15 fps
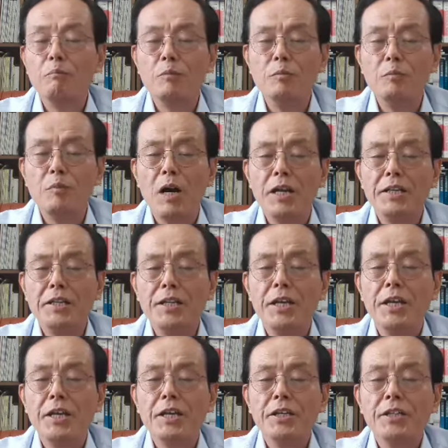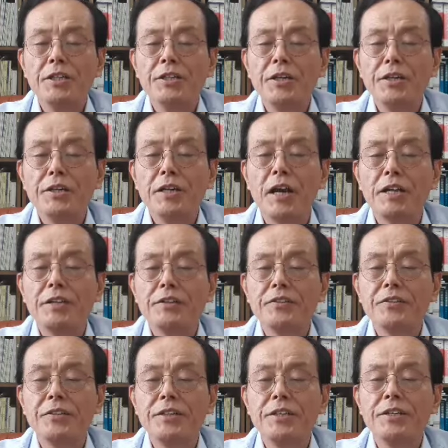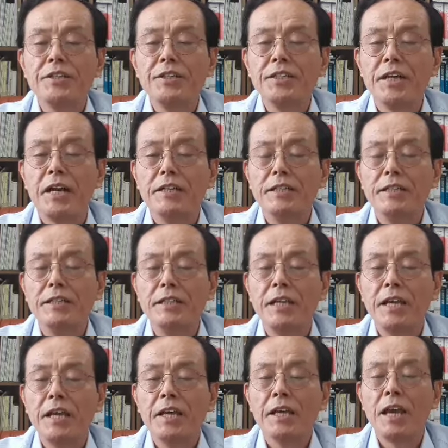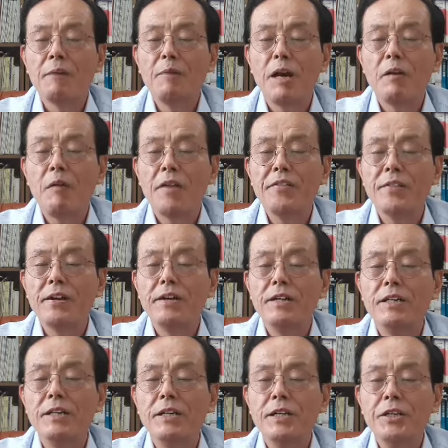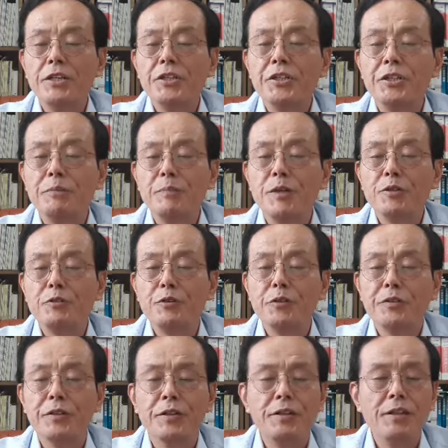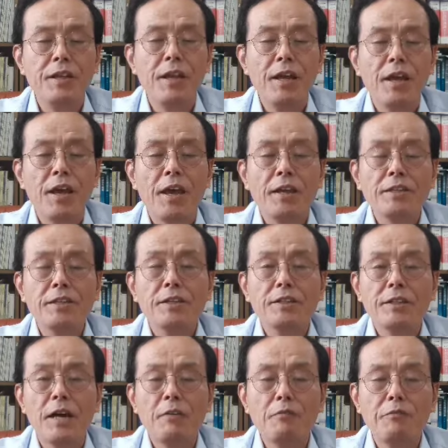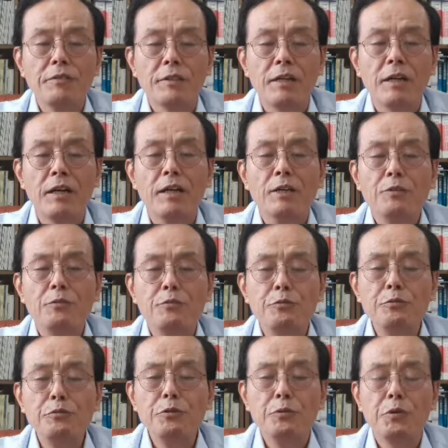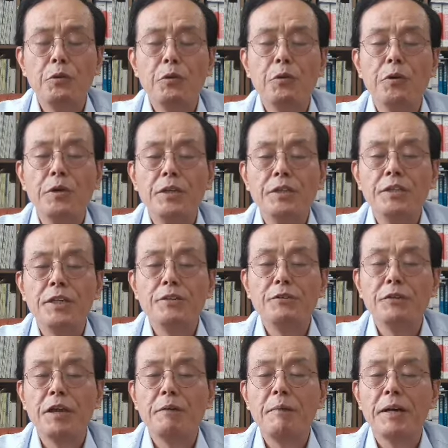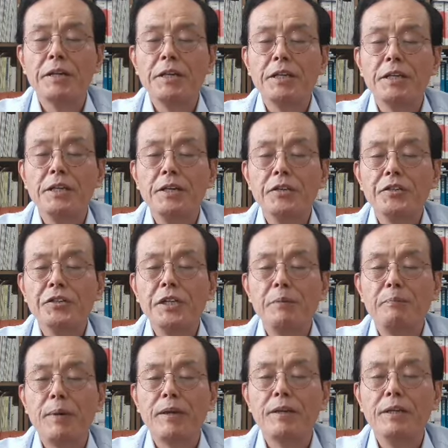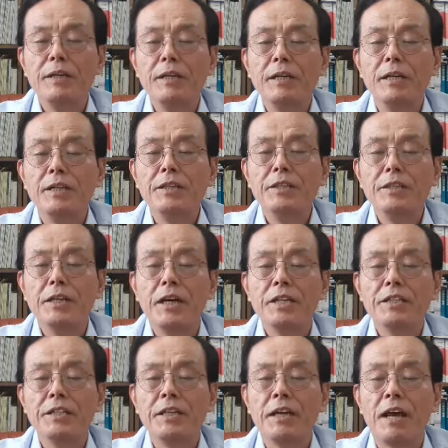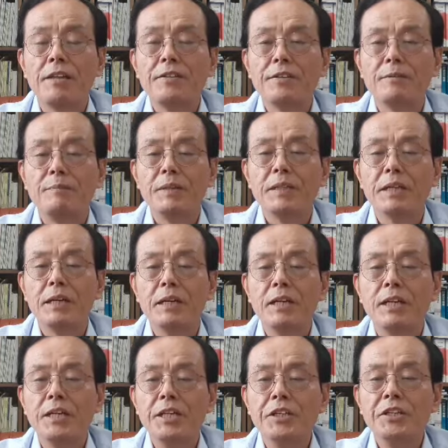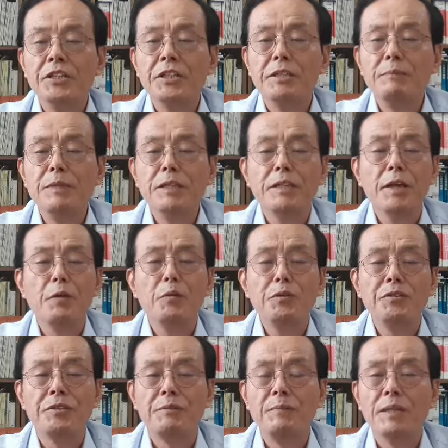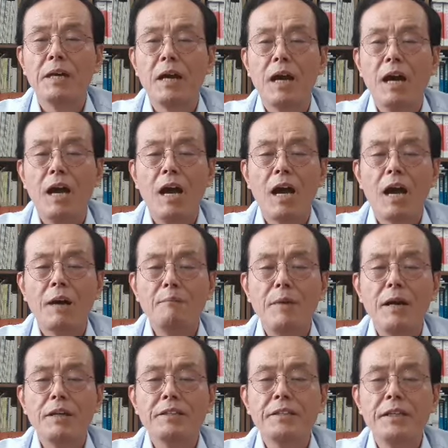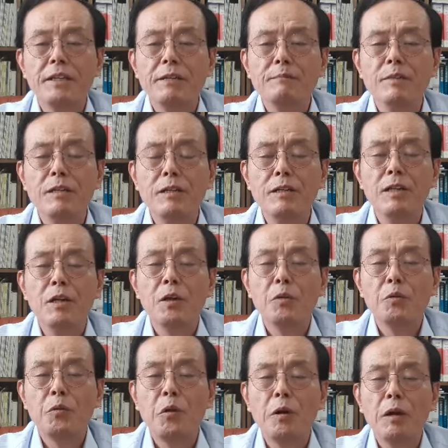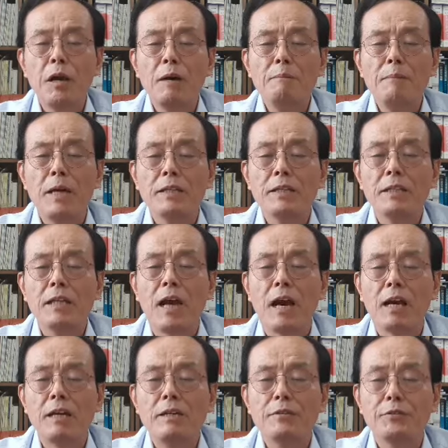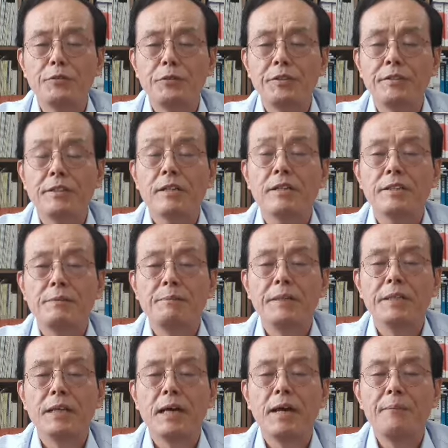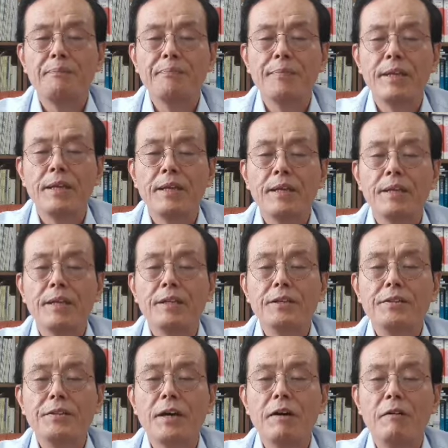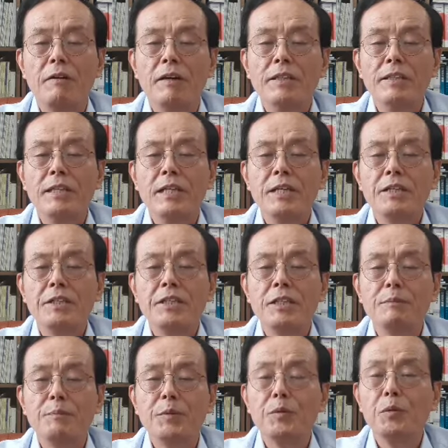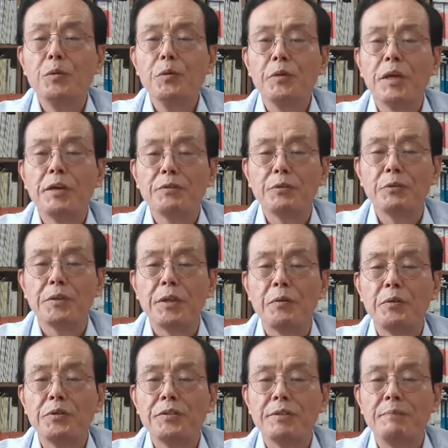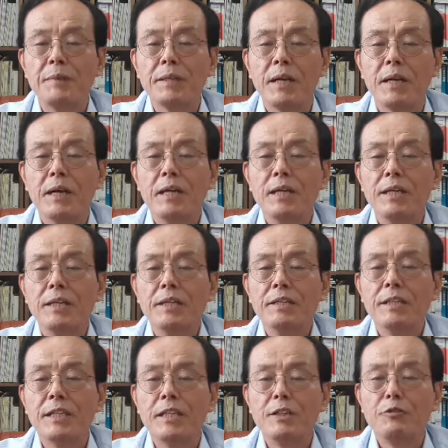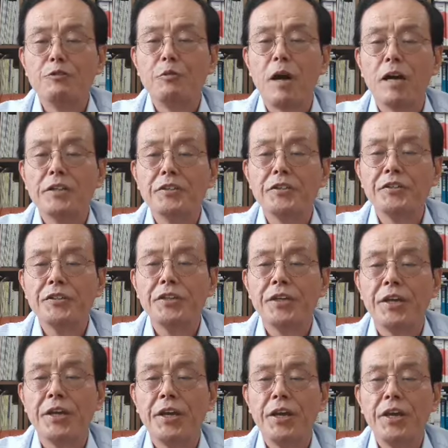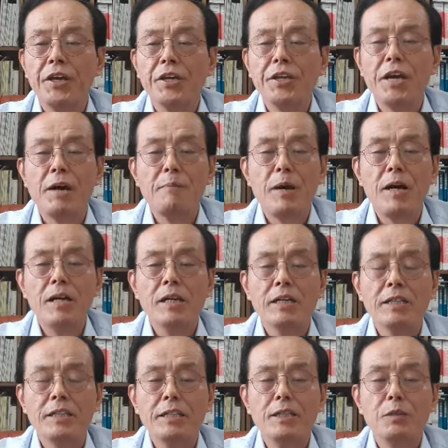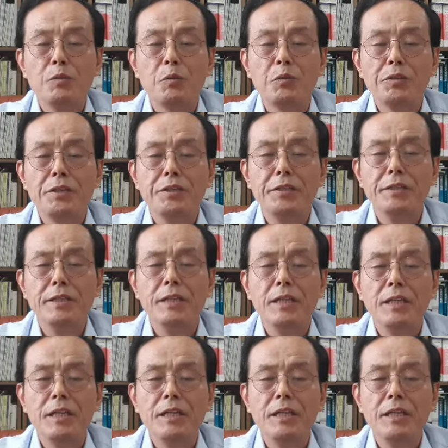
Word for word: 무모한 실현 가능성이 크지 않은 개발 환상을 심어줬던 행정당국자 누구도 제주 개발이 실패를 인정하지 않습니다. 시침이 떼고 있습니다. 아마 책임을 통감하지 않을 수도 있을 것입니다. 이런 상황은 지금도 계속되고 있습니다. 특히 중앙정치에 야망을 가진 도정은